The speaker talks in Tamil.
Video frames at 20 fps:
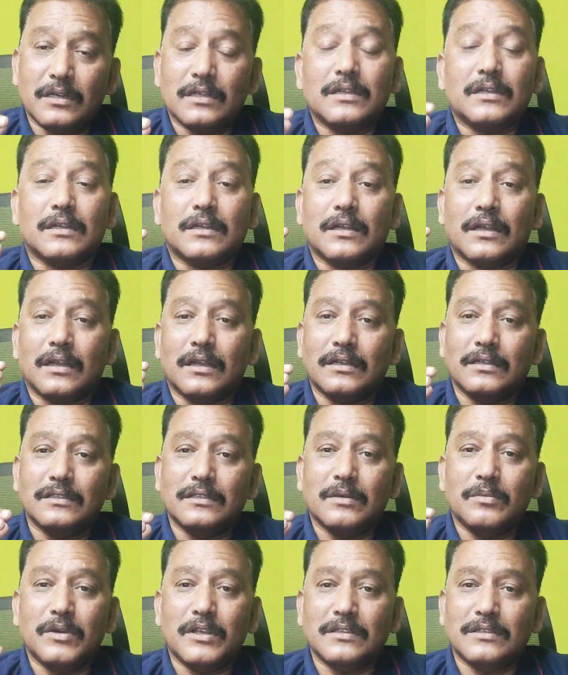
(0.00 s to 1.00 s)
இருக்குது
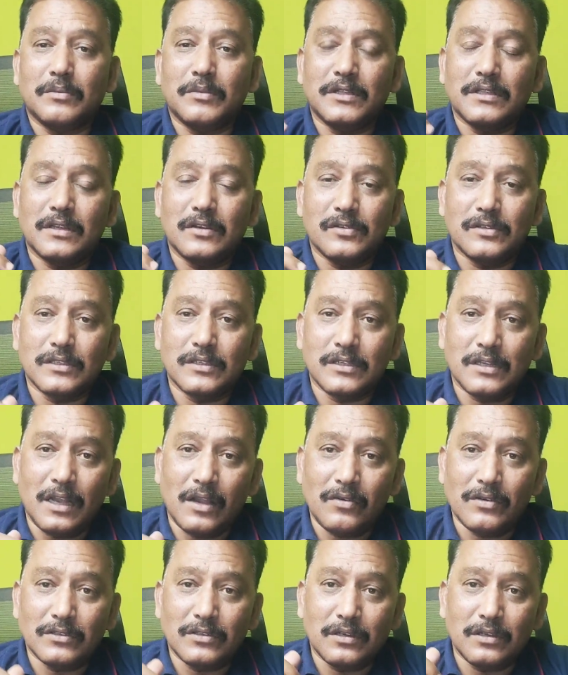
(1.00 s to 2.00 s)
இந்த மாதிரி சமயத்தில் வந்து
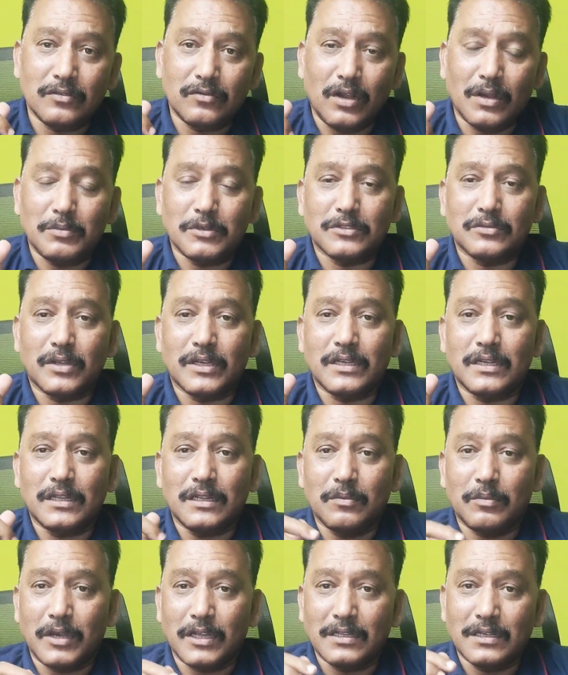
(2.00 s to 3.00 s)
காவல்துறையும் வாபஸ்
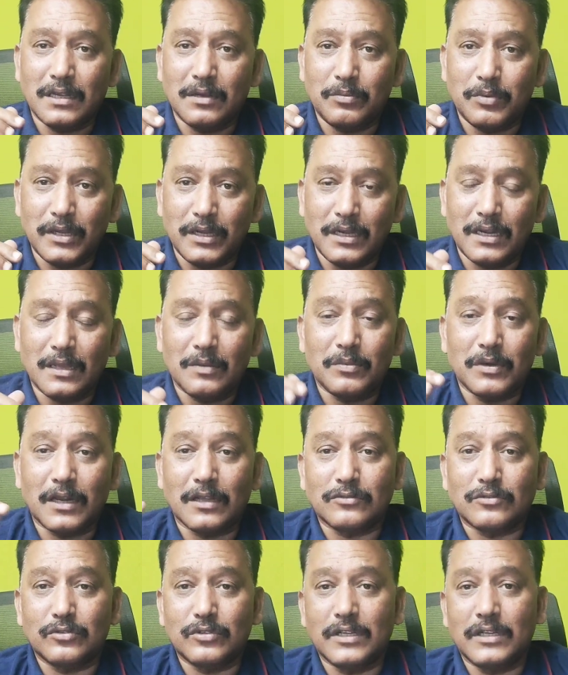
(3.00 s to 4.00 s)
வாங்கிட்டீங்க பாதுகாப்பே இல்லாமல்
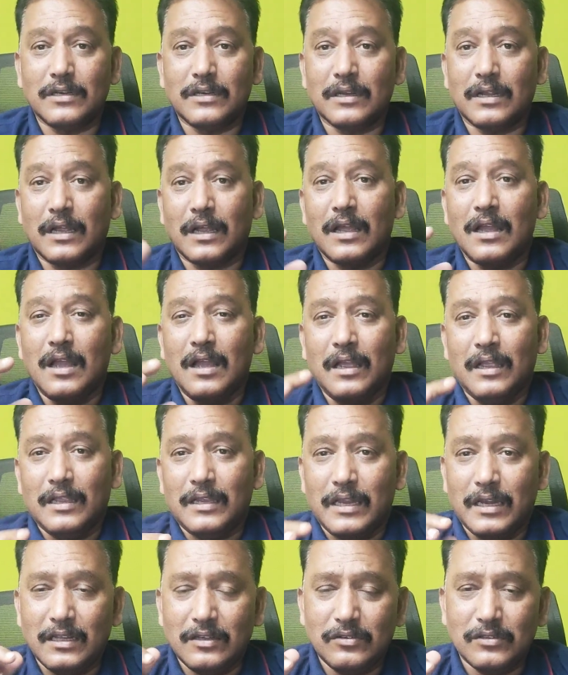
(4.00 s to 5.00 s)
நான் சுற்றிட்டு இருக்கேன்
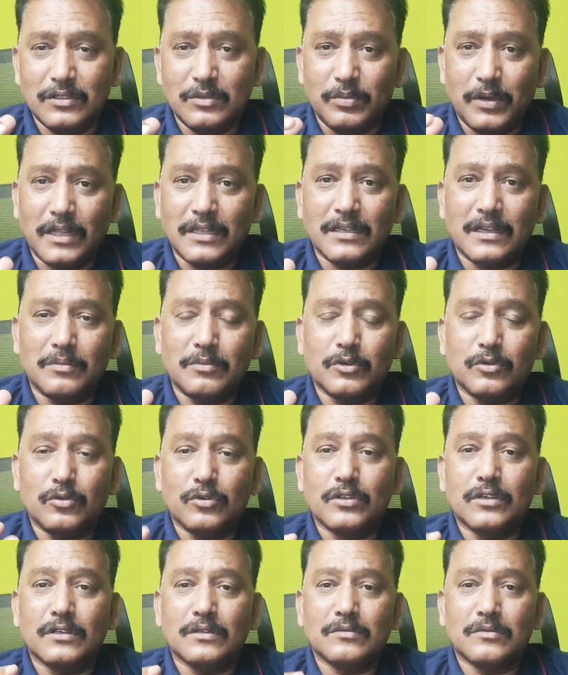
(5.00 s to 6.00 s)
எனக்கு வந்து பாதுகாப்பு
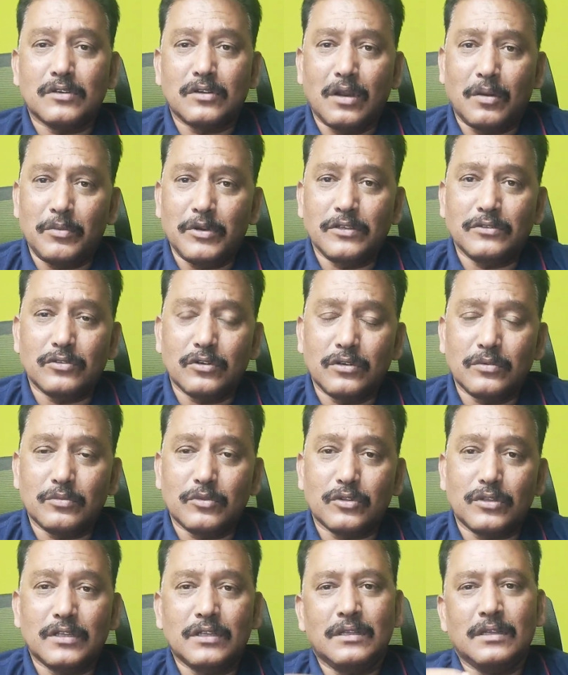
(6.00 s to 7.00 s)
கொடுக்கணும்னு அப்படின்னு
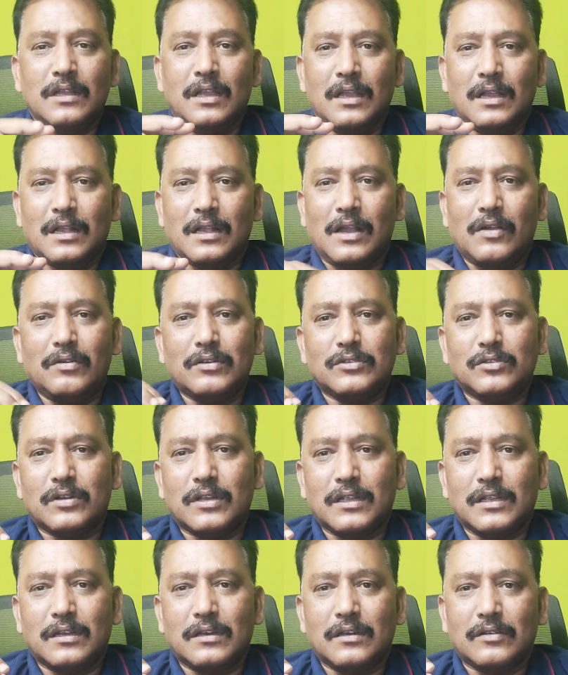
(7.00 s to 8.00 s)
சொல்லும்போது
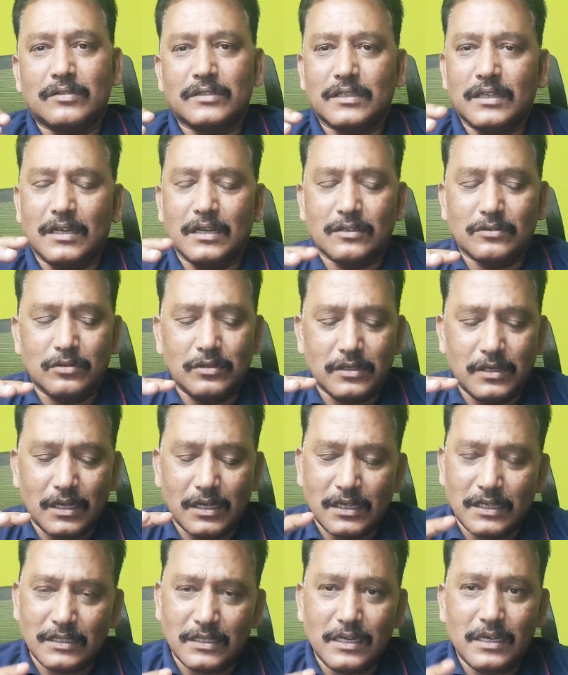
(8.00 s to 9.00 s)
காவல்துறையில் வந்து என்ன
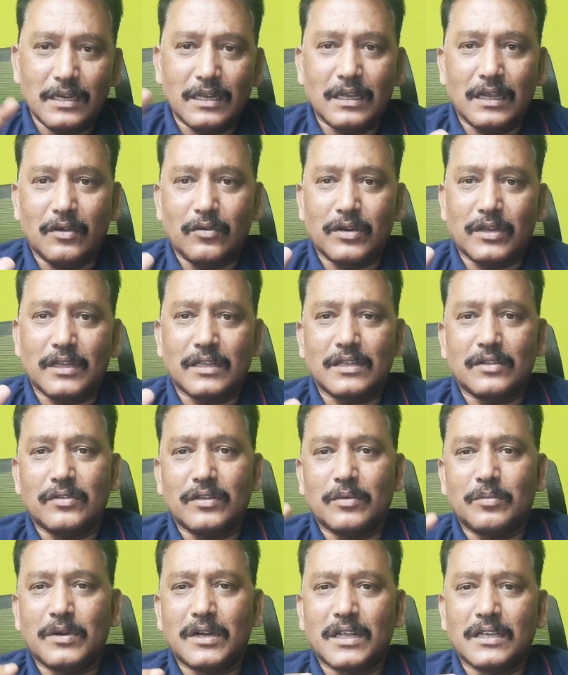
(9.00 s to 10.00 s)
சொல்லிட்டாங்க இல்லை அவருக்கு எந்த
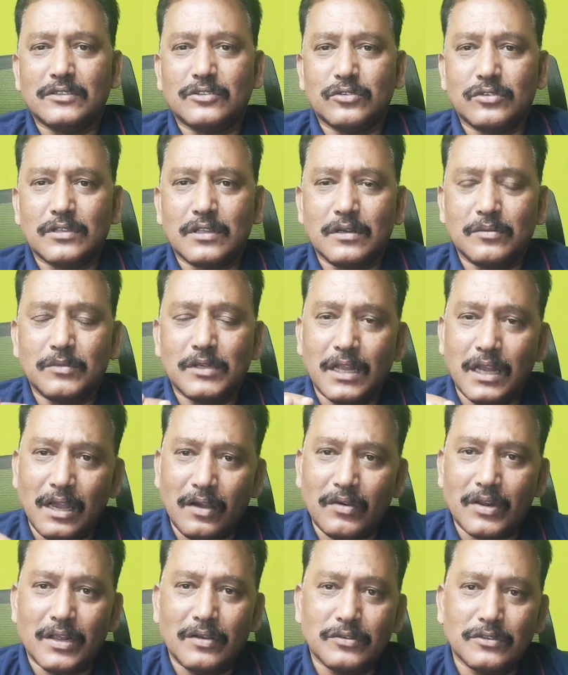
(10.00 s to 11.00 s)
விதமான அச்சுறுத்தலும் இல்லை
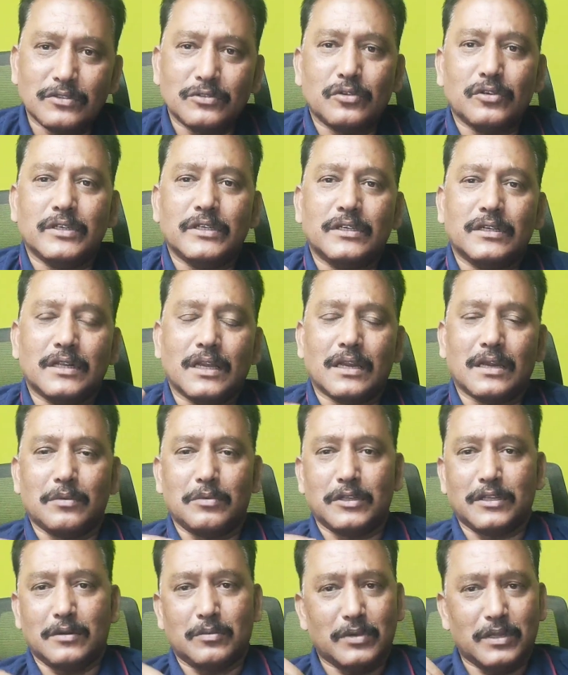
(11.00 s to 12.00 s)
அவராக வந்து சொல்லிகிட்டு இருக்காரு
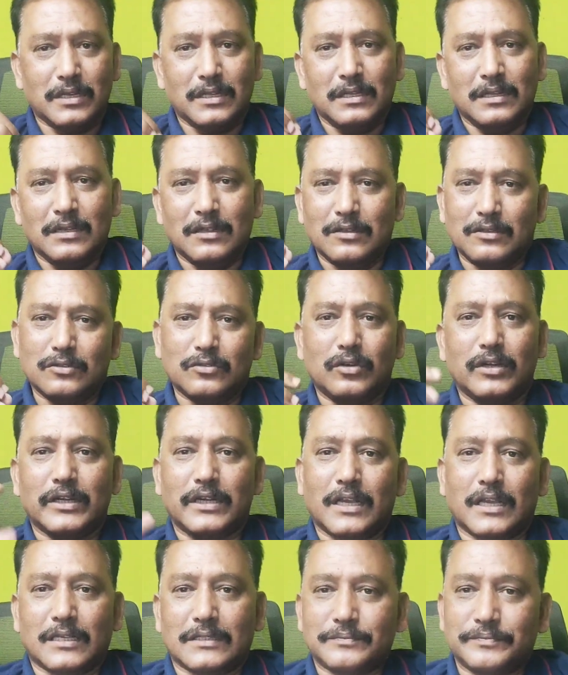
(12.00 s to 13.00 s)
அப்படிங்கிற மாதிரி
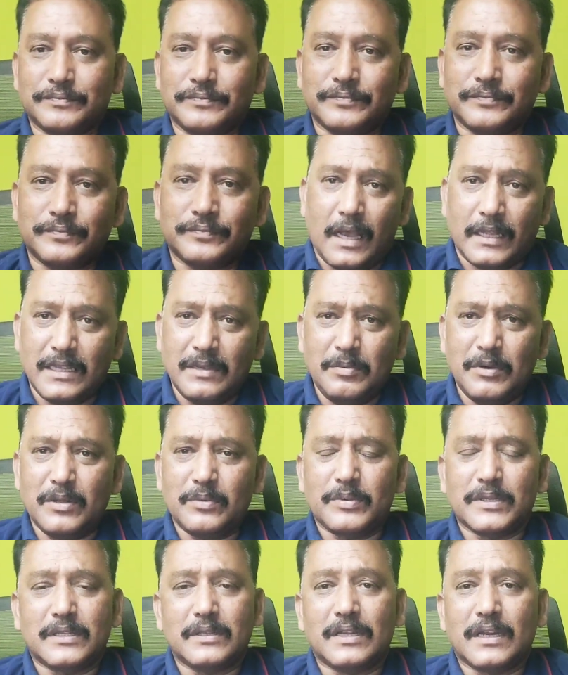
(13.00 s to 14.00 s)
சொல்லிட்டாங்க அதே போல்
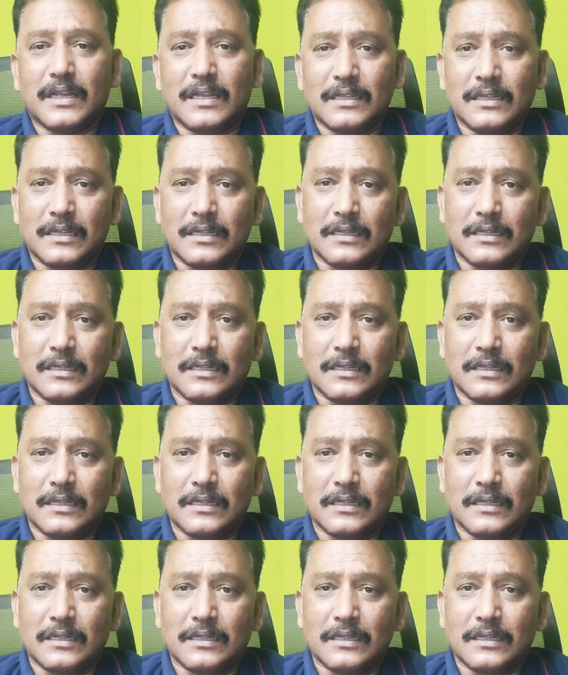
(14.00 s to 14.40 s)
பார்த்திங்கன்னா